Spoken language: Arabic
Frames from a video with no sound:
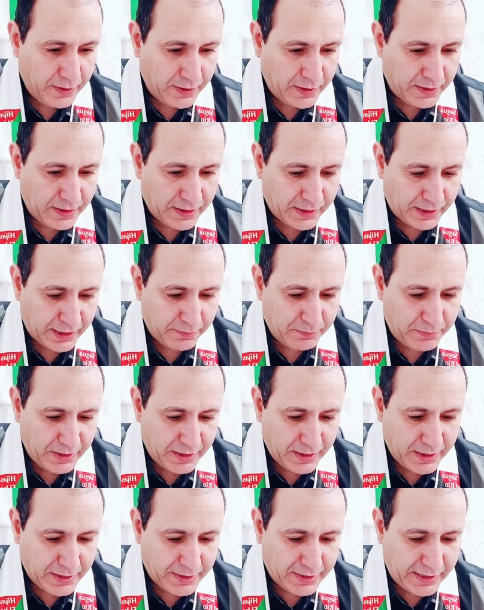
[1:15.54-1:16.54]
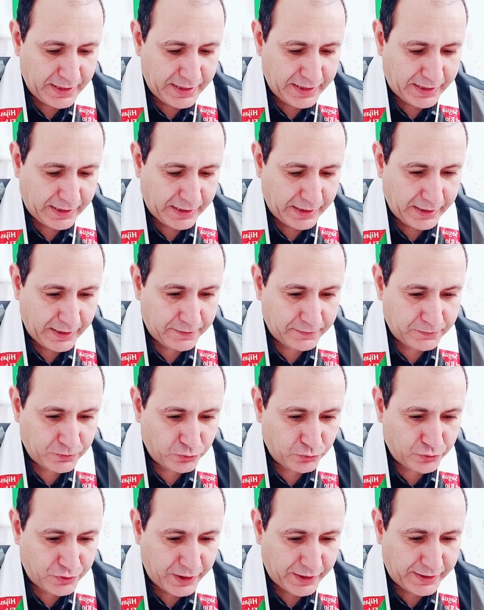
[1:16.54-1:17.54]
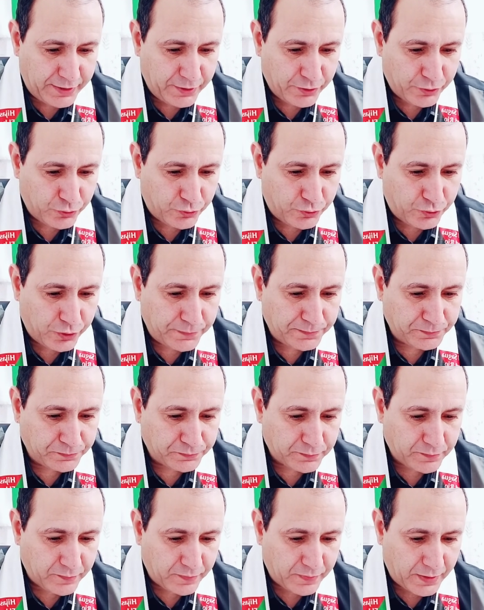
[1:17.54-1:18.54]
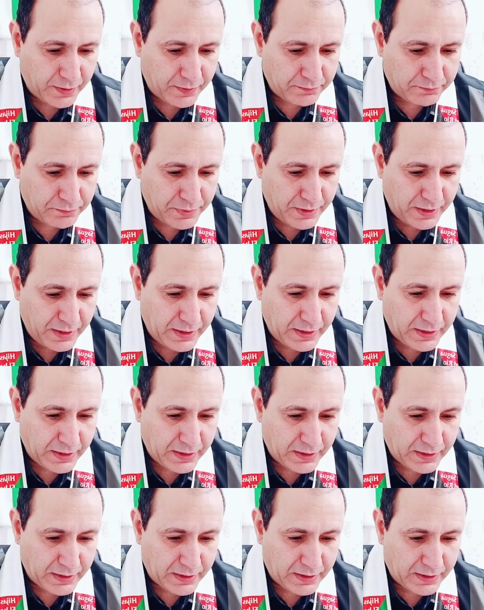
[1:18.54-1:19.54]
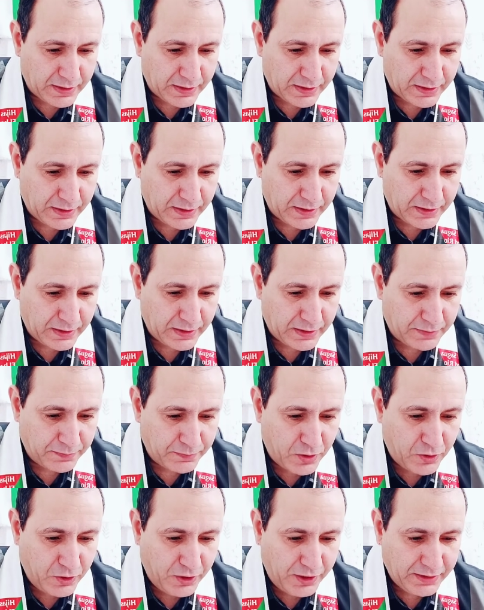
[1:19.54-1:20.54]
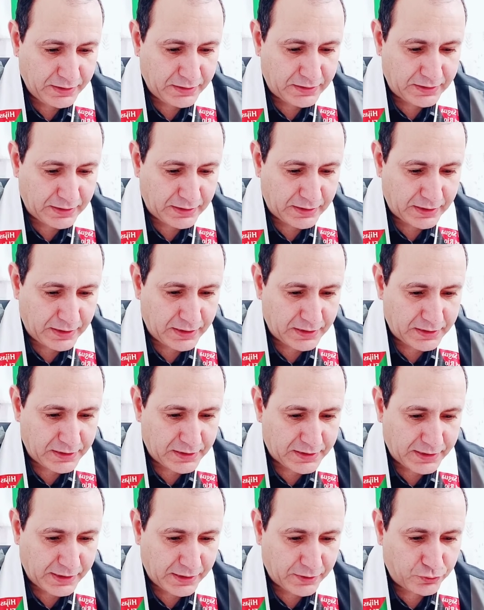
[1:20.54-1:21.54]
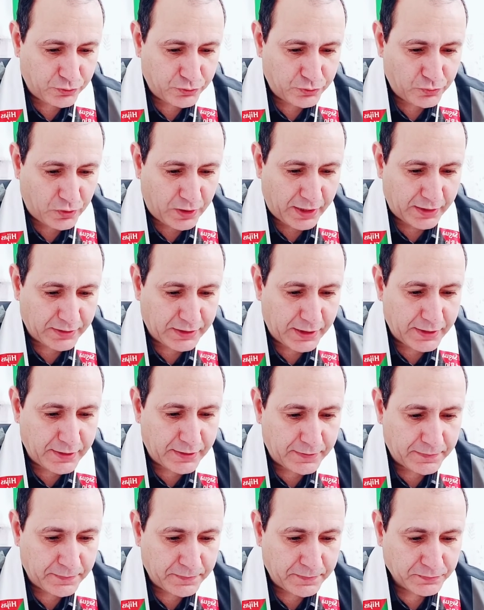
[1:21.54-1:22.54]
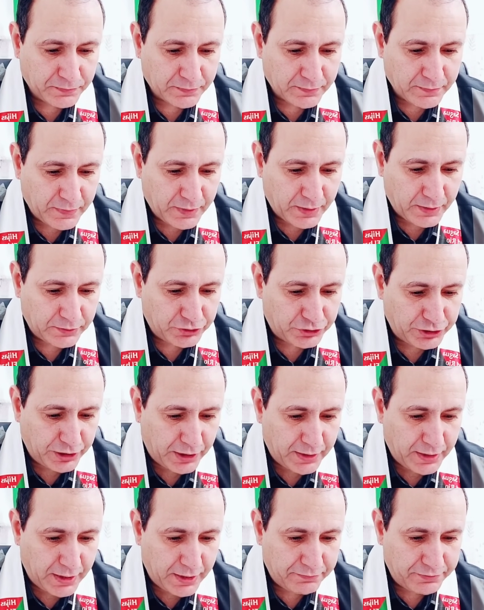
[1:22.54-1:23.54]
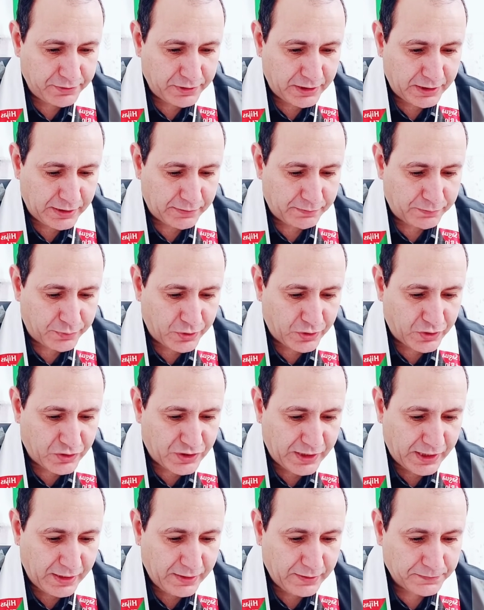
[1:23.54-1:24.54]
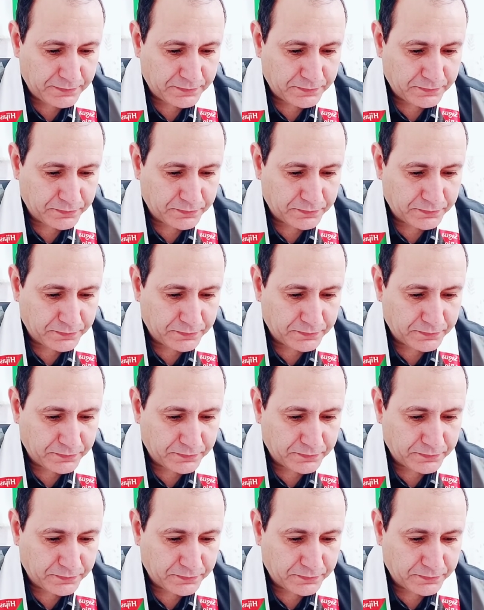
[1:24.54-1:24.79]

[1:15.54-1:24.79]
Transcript: آه، قبل ذلك أذكركم بالموعد الذي سيكون غدا إن شاء الله في بروكسل